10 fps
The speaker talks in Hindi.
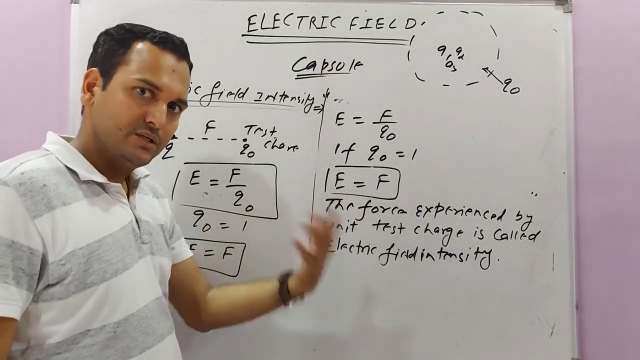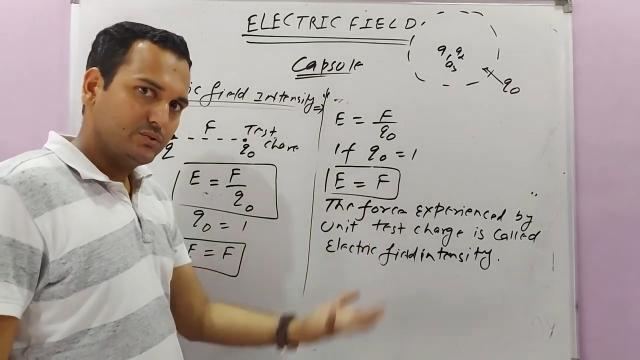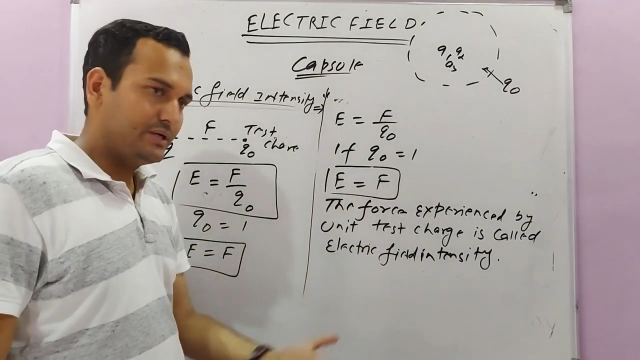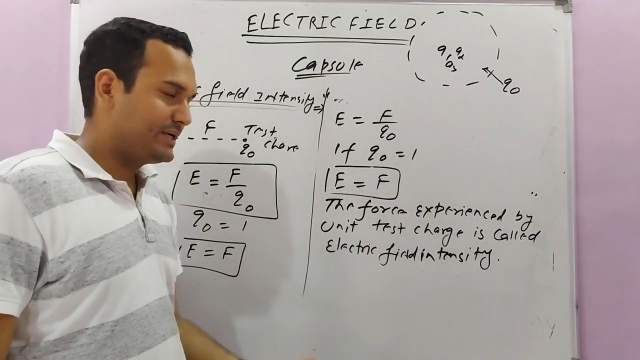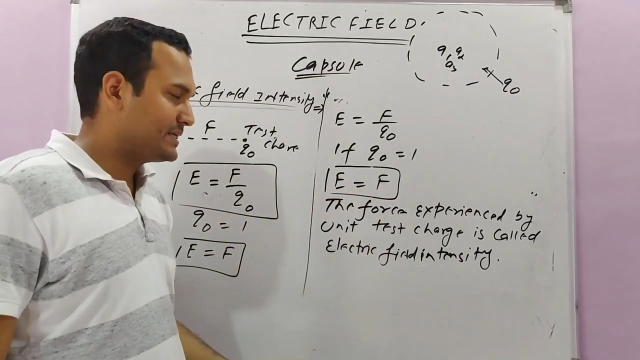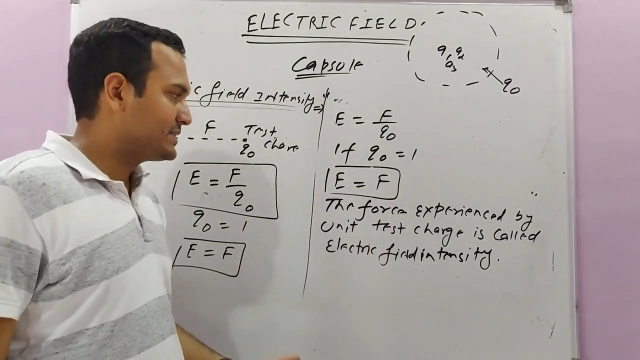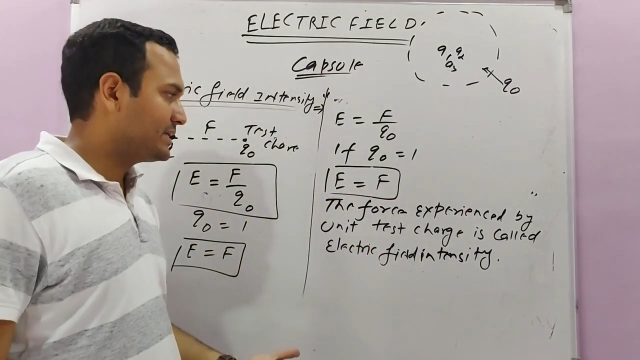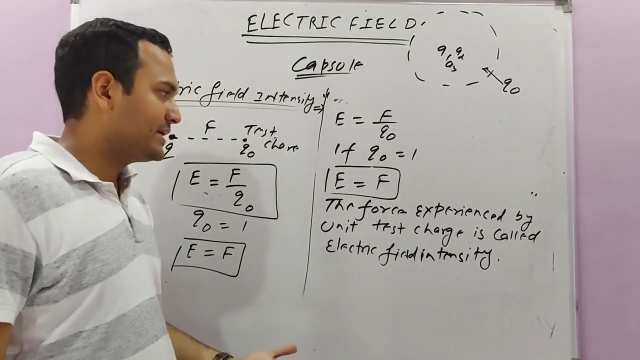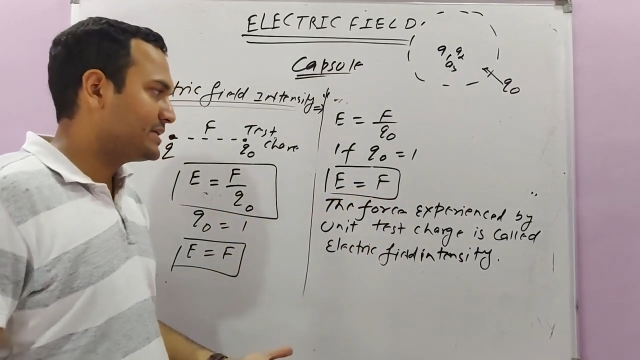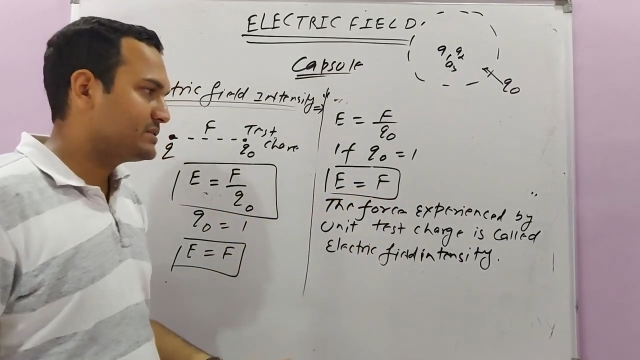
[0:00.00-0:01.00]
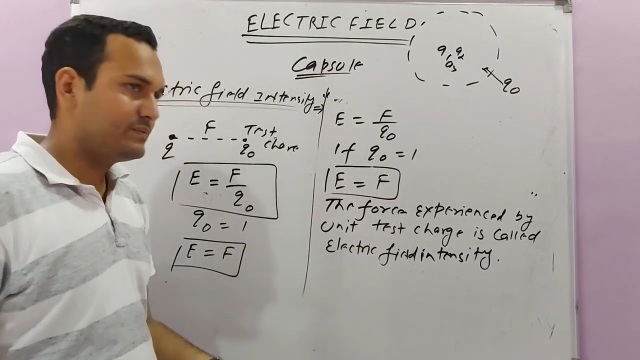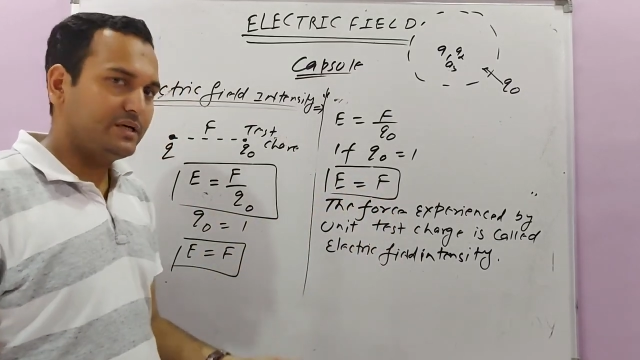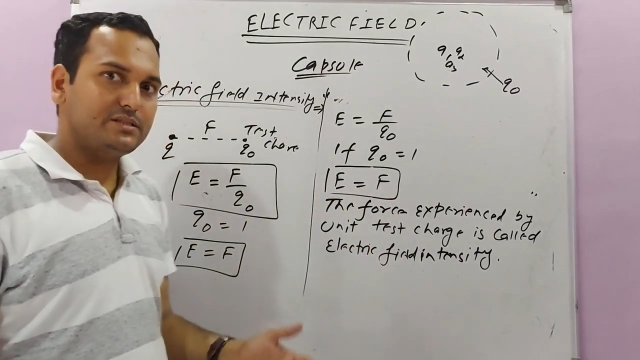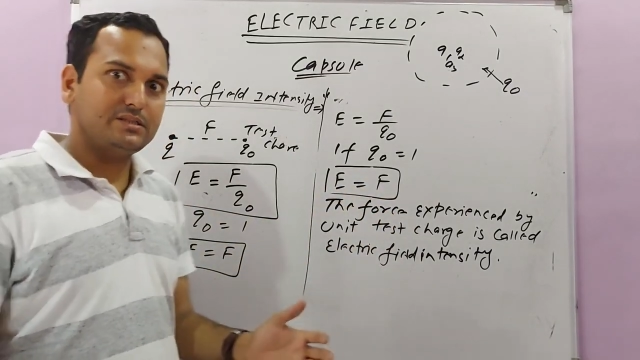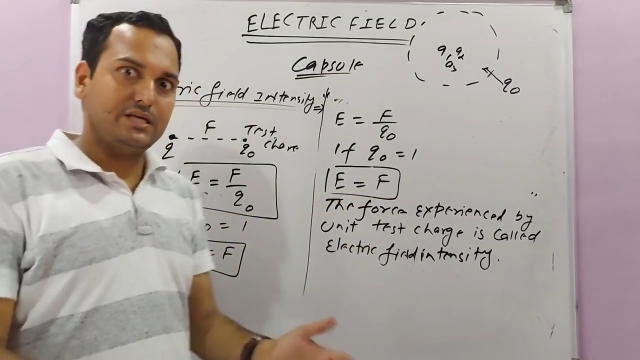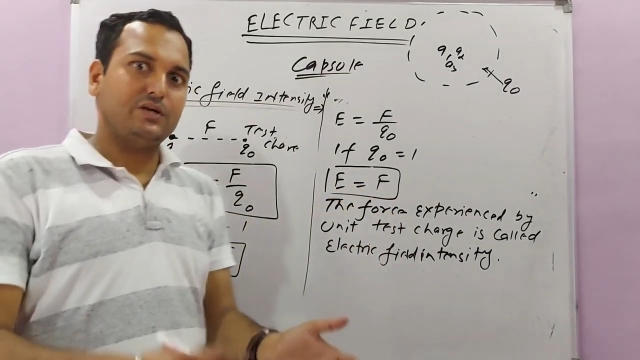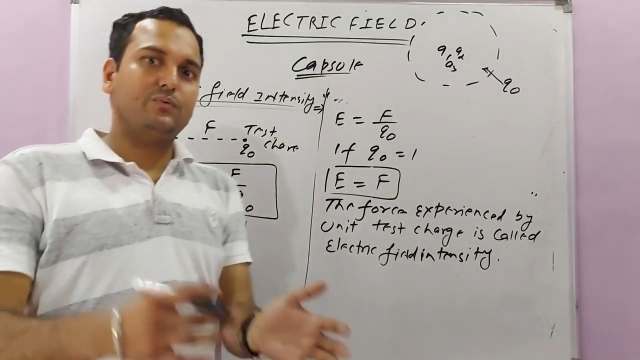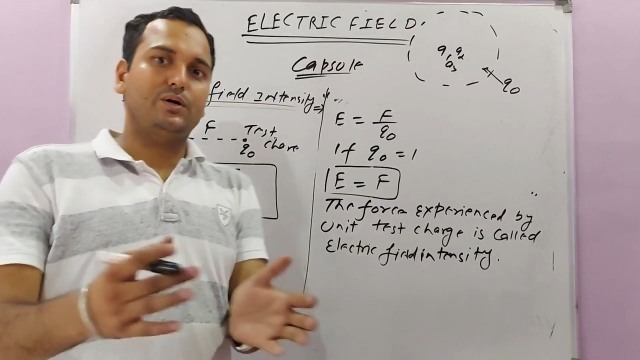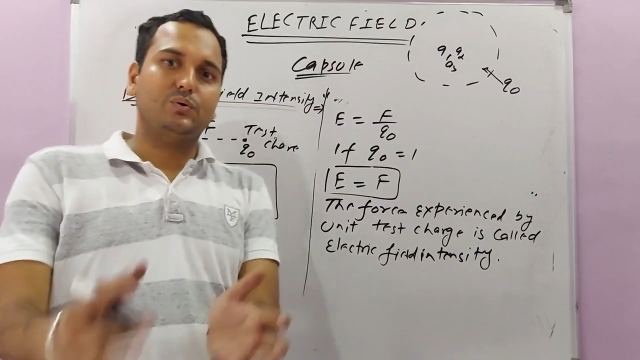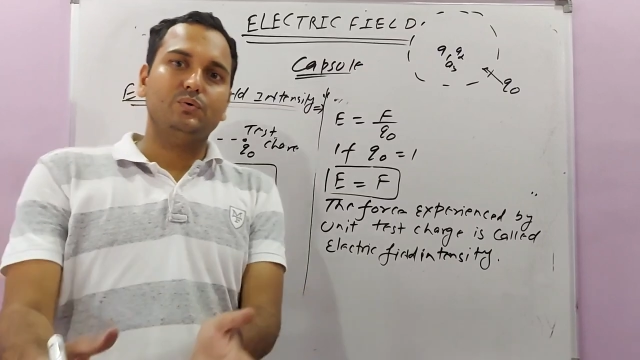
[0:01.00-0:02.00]
तो इंटेंसिटी इज इज
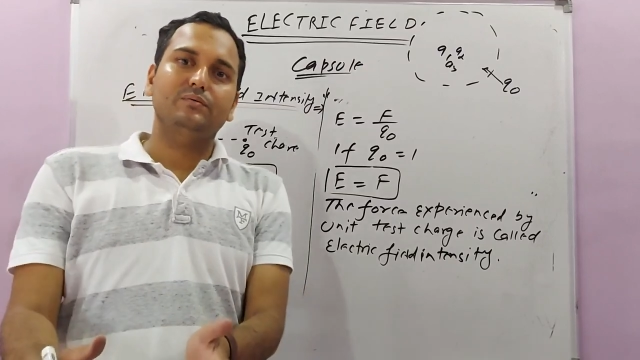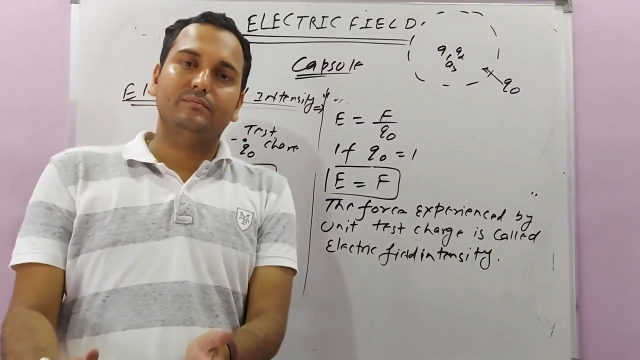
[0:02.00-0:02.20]
इक्वल टू